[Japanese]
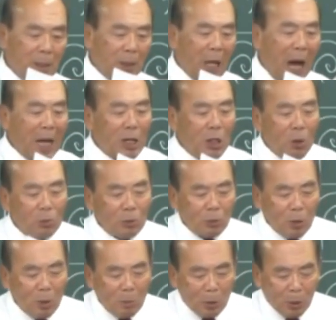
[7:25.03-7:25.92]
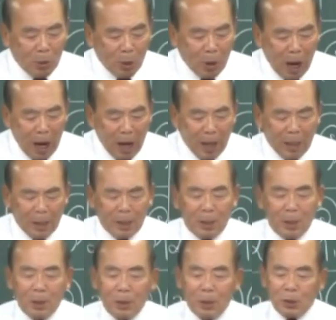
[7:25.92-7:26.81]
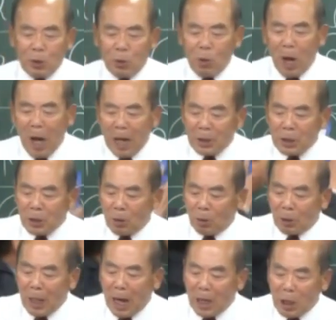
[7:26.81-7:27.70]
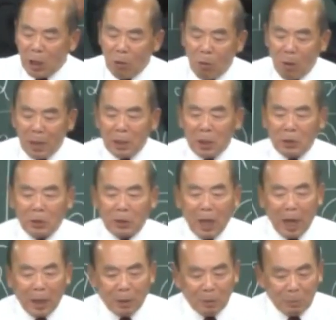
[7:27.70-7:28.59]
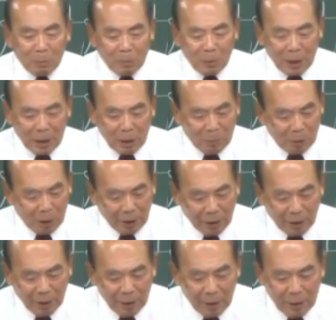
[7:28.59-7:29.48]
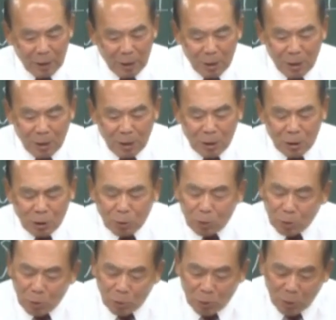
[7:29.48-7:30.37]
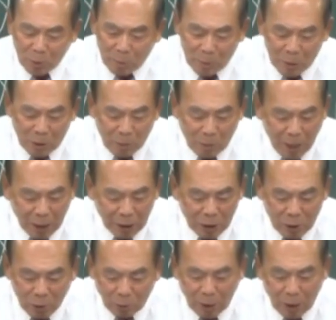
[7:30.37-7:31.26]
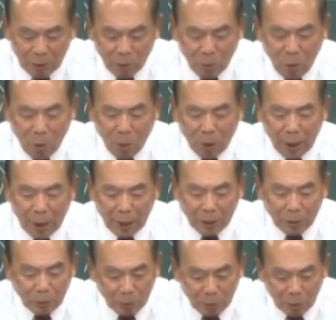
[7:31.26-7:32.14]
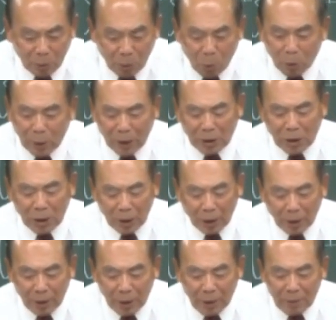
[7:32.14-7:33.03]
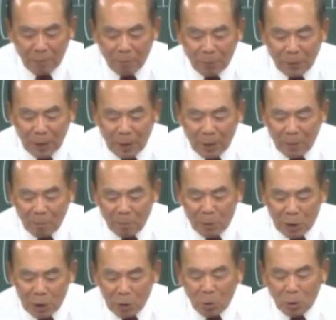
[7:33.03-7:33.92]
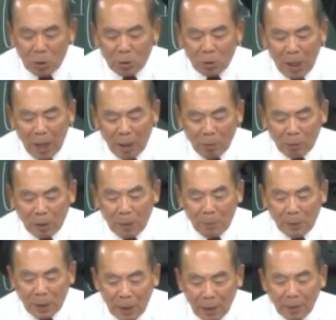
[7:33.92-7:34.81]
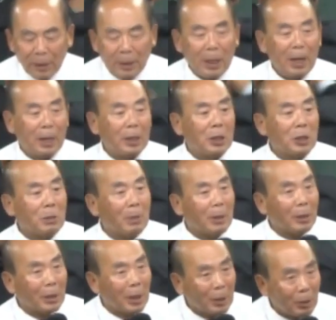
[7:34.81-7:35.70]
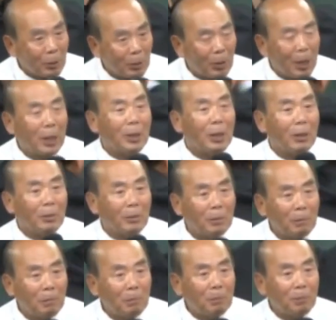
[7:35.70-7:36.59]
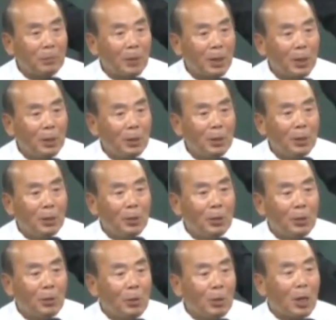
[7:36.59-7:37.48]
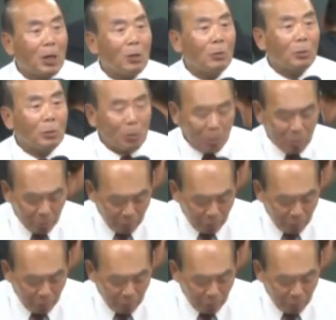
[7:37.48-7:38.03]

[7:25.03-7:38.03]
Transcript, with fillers: 第6のものがその鉢を大ヨラテス川に傾けたするとその水は火の出る方から来る王たちに道を備えるために枯れてしまったと書いてあるこれ何のことを